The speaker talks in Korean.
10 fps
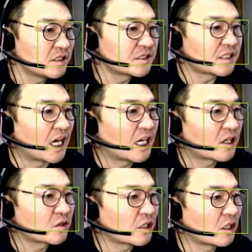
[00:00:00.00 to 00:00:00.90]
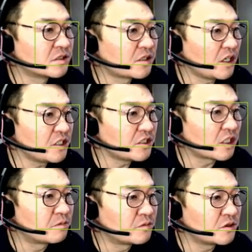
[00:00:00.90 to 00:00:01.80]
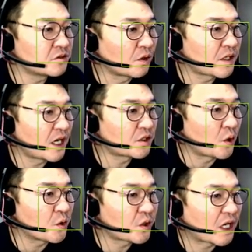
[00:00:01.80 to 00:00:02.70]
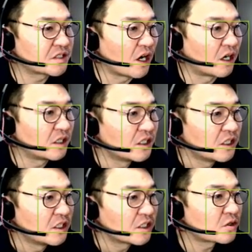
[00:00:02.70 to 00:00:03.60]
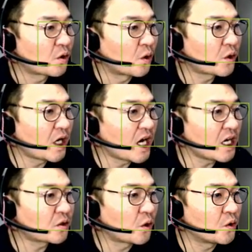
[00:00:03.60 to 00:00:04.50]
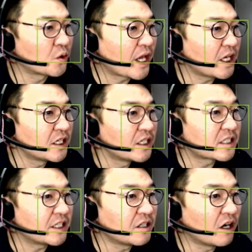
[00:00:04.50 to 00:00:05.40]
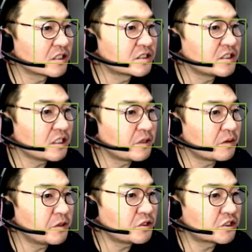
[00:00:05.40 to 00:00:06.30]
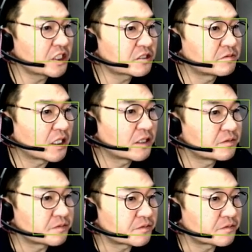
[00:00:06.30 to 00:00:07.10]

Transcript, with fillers: 자, 건설 전문교과 교육과정, 교과 교육에, 자, 이거 선생님이 밑줄 치겠습니다.